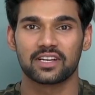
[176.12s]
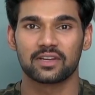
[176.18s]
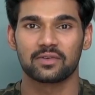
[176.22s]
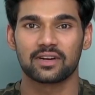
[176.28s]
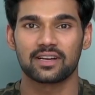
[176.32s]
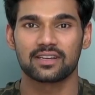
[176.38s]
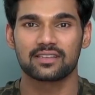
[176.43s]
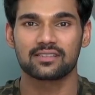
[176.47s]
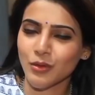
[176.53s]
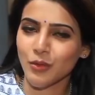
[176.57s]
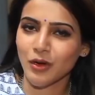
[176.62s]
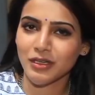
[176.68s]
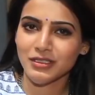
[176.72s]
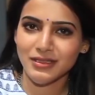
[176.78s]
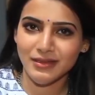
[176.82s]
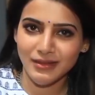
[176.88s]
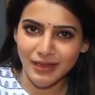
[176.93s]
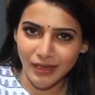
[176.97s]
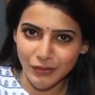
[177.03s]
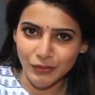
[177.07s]
Srinivas.
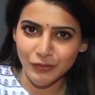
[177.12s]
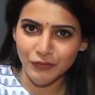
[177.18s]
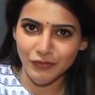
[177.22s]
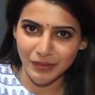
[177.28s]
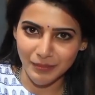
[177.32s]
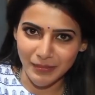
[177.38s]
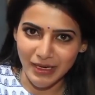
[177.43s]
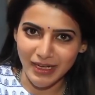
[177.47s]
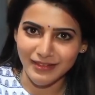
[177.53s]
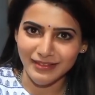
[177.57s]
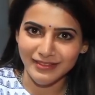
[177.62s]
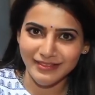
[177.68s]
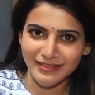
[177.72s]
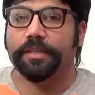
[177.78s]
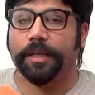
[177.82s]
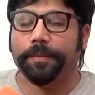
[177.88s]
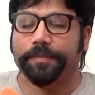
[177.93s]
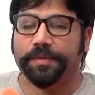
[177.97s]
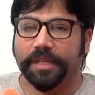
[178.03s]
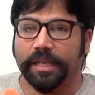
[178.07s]

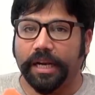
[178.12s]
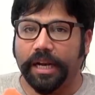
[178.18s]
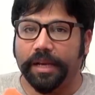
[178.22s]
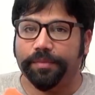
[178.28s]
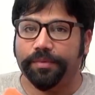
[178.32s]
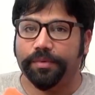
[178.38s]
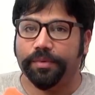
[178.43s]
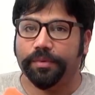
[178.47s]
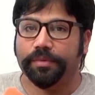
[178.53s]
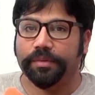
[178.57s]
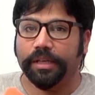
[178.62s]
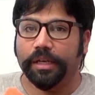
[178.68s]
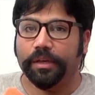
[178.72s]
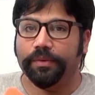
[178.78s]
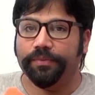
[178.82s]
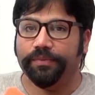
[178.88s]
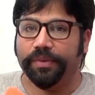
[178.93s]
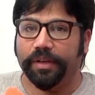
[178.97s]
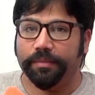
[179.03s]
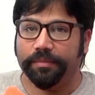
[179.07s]
Subscribe to
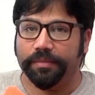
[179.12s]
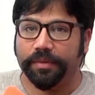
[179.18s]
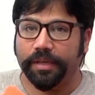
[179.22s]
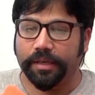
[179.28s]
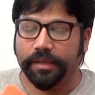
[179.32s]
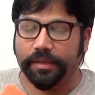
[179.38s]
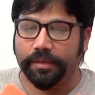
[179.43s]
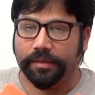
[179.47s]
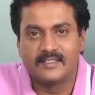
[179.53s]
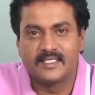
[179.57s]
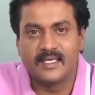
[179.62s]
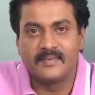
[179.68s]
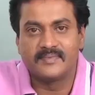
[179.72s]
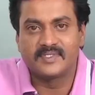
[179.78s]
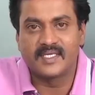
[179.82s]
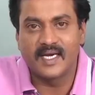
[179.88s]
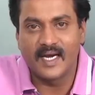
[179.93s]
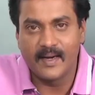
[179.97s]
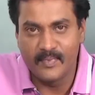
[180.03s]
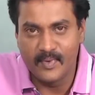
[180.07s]
Telugu Film Nagar.
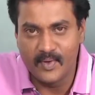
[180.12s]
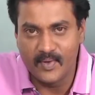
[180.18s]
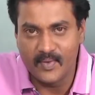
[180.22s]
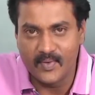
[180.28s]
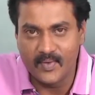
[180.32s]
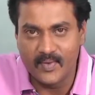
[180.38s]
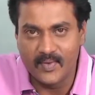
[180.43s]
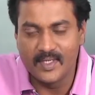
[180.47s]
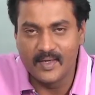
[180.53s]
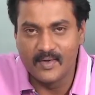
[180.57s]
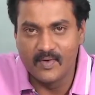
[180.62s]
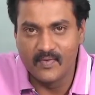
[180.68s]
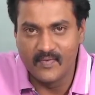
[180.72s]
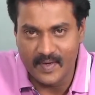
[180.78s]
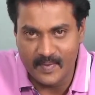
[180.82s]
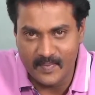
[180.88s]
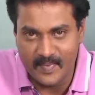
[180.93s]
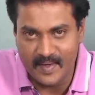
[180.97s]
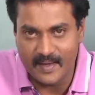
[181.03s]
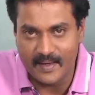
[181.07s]
Subscribe to Telugu Film